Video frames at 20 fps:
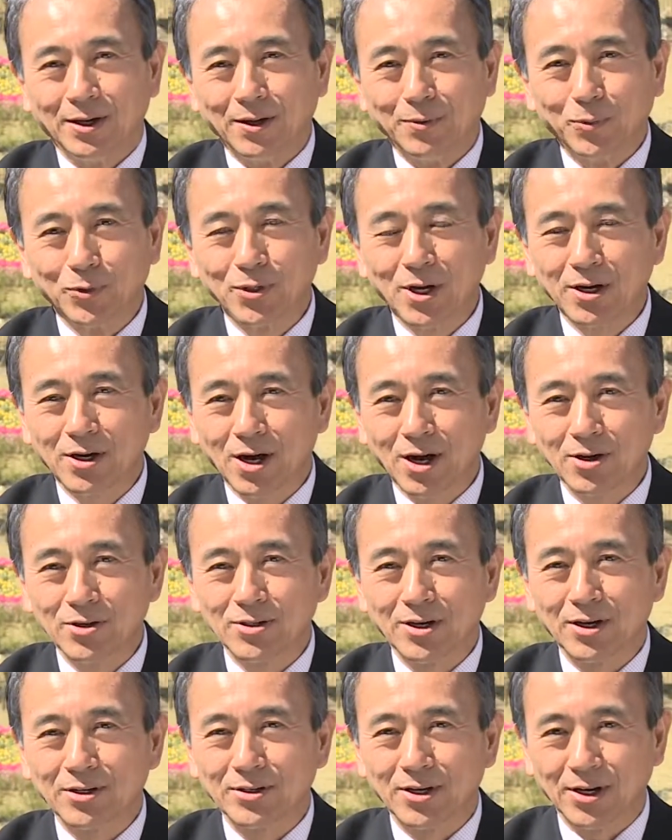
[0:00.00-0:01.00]

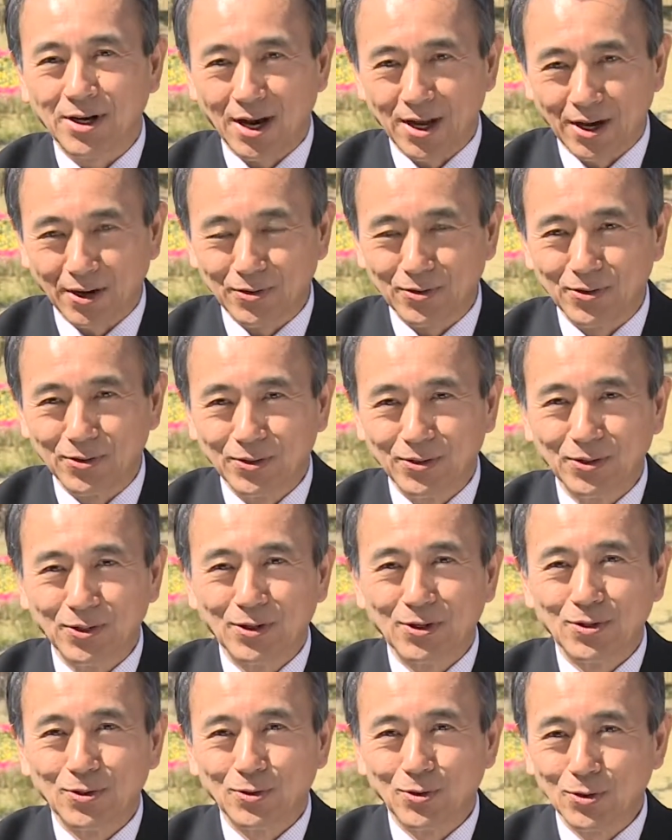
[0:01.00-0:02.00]
モザイクカルチャー世界博
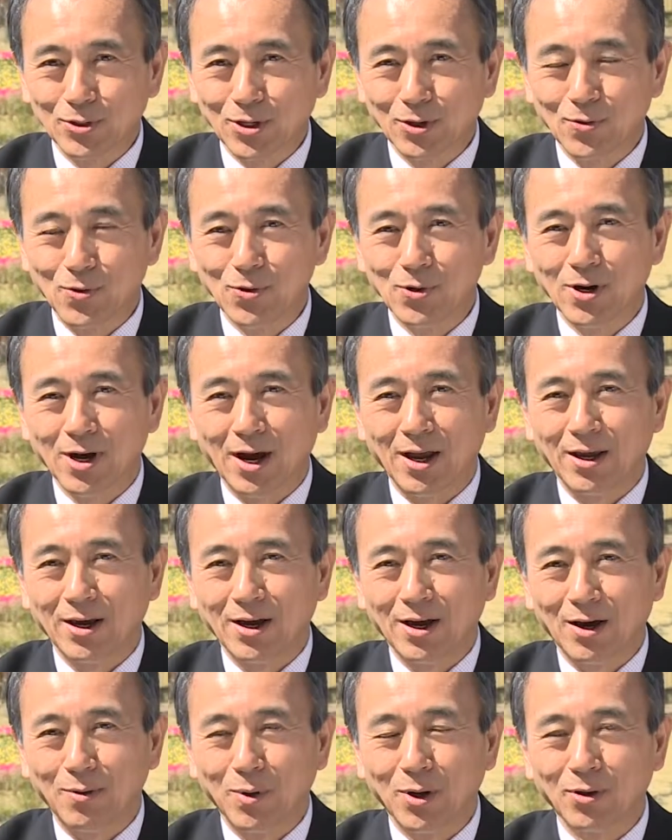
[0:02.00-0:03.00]
そして今回
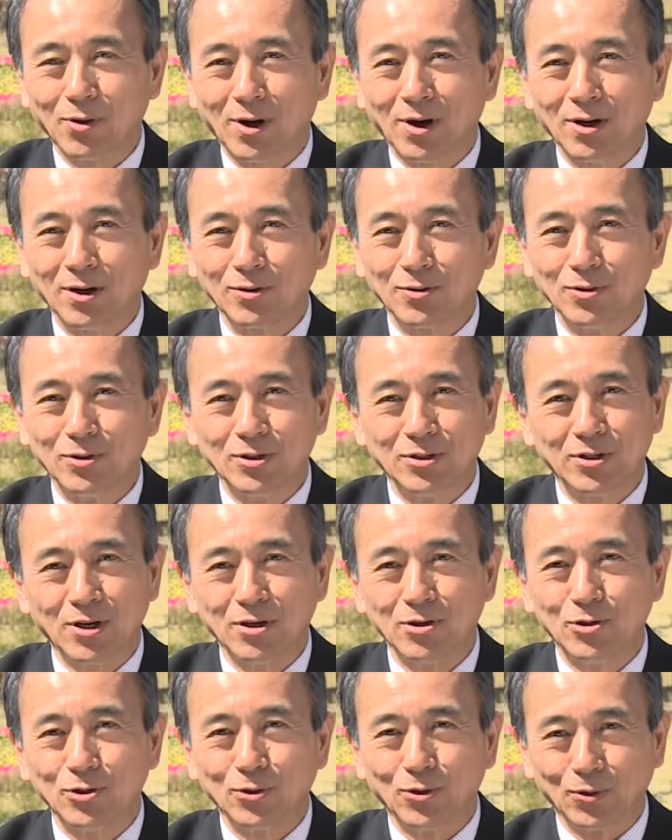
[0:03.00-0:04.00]
浜名湖花博
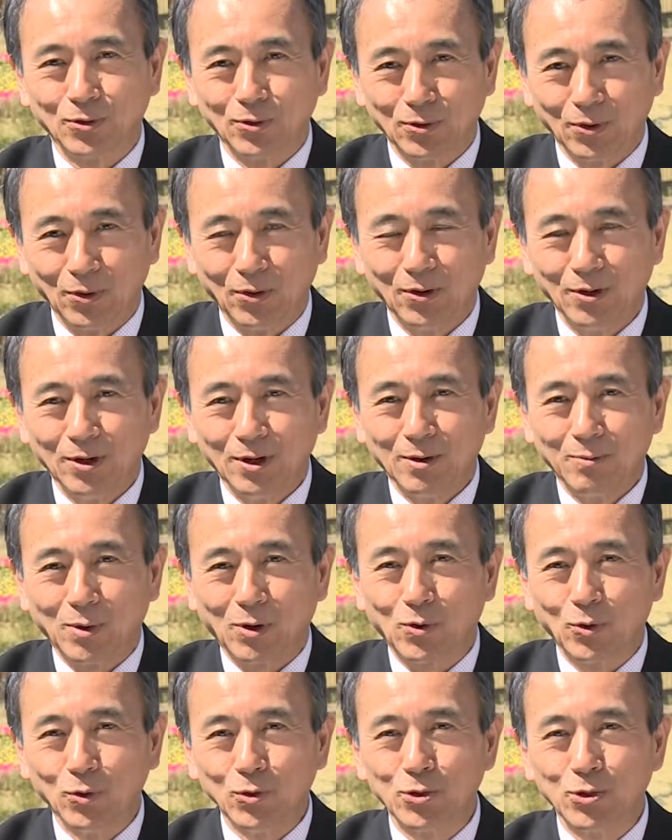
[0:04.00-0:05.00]
2014と
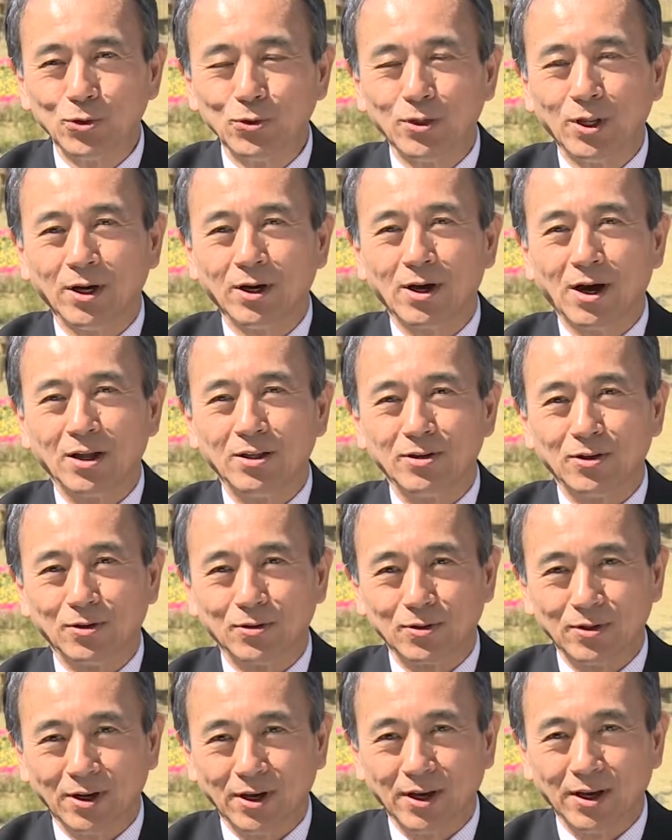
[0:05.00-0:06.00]
この10年間に
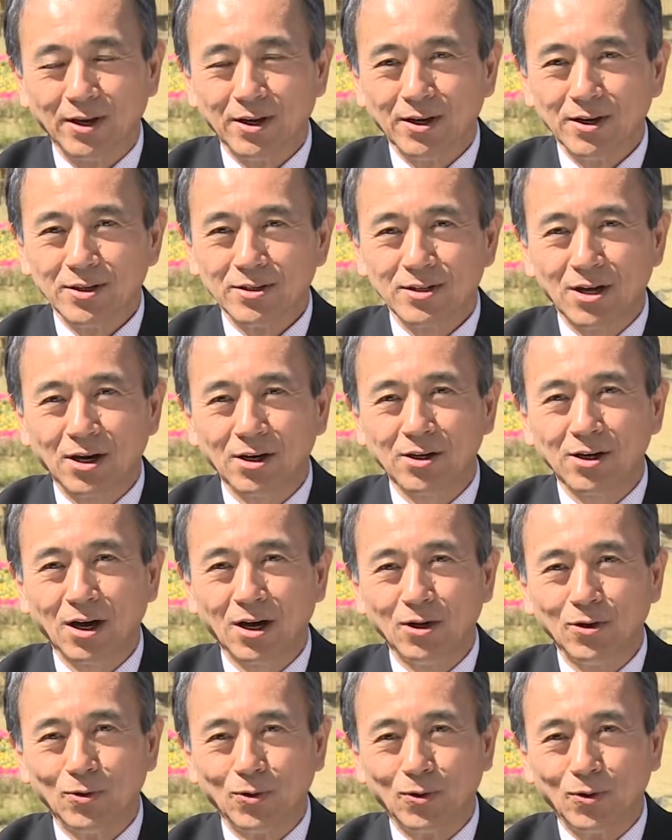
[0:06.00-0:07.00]
ですね3
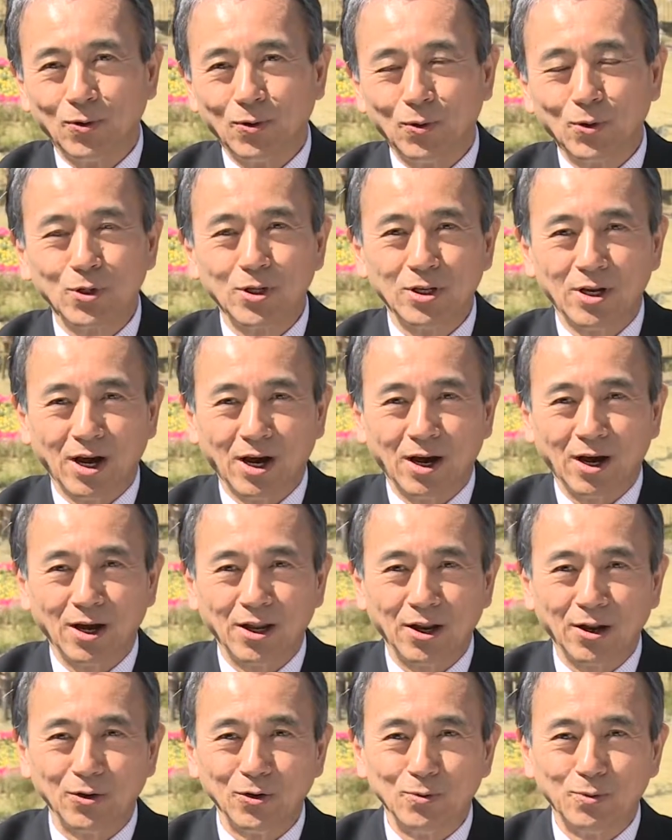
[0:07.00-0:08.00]
回の大きな
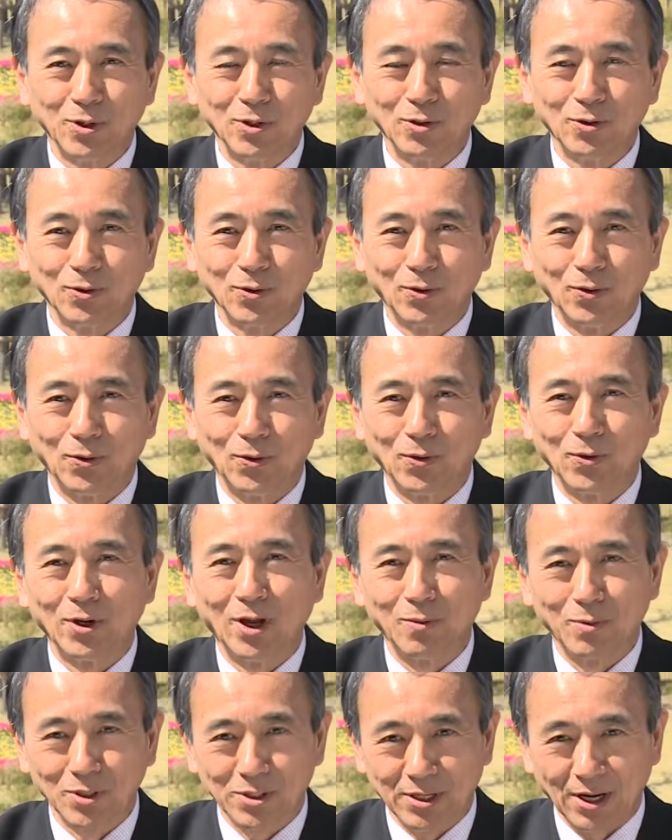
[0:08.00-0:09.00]
花のイベントを行
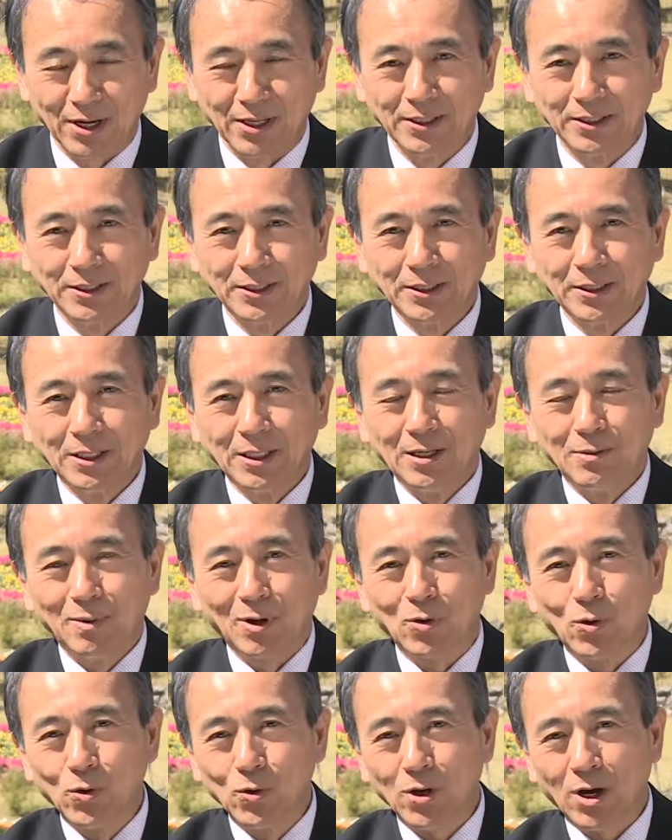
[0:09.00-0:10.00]
いました、ま
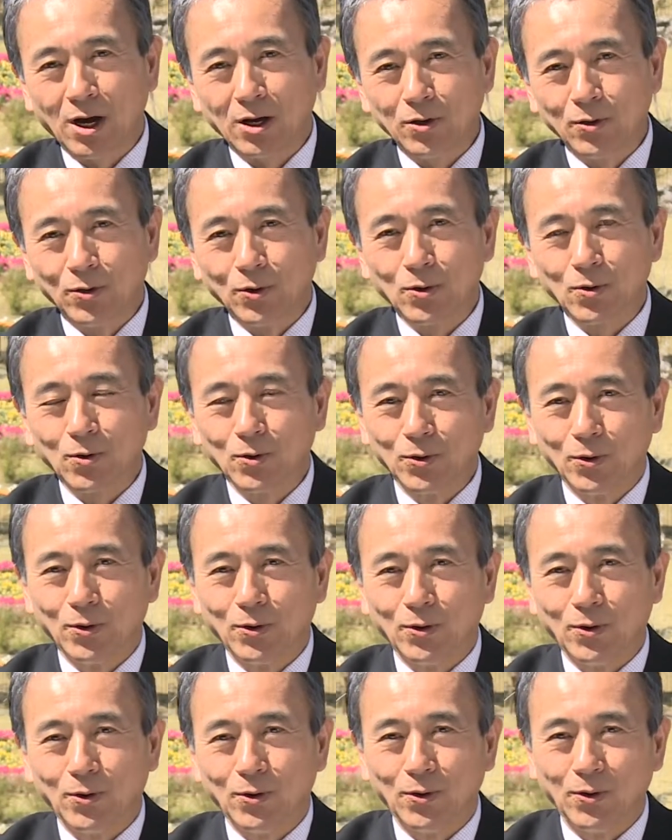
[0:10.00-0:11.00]
あ、今回のこ
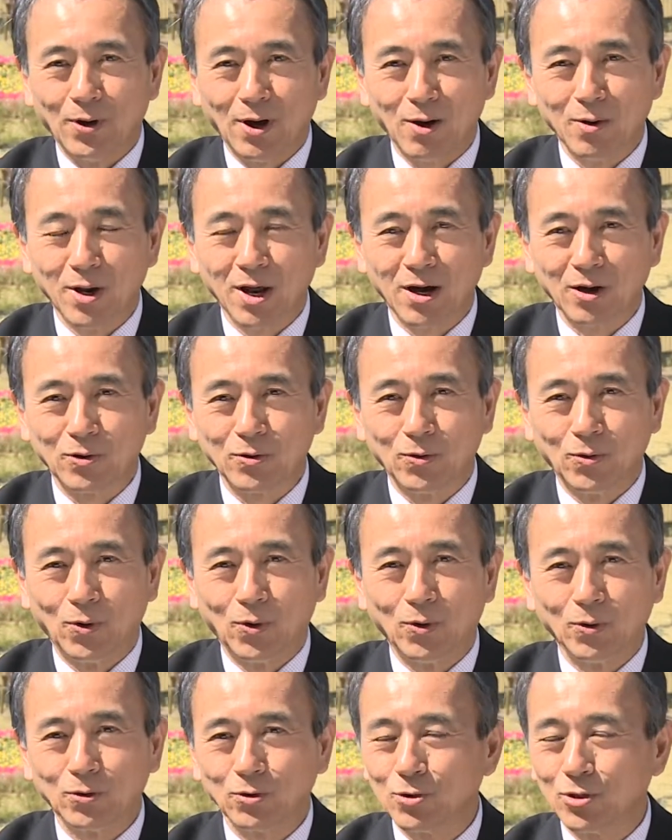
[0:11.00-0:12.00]
の花博
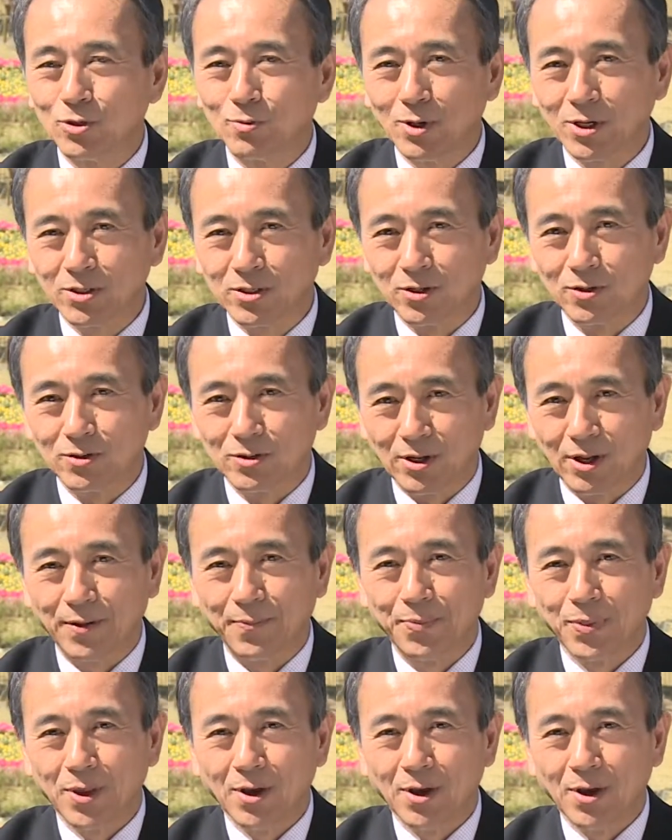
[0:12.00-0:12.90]
を通じましてですね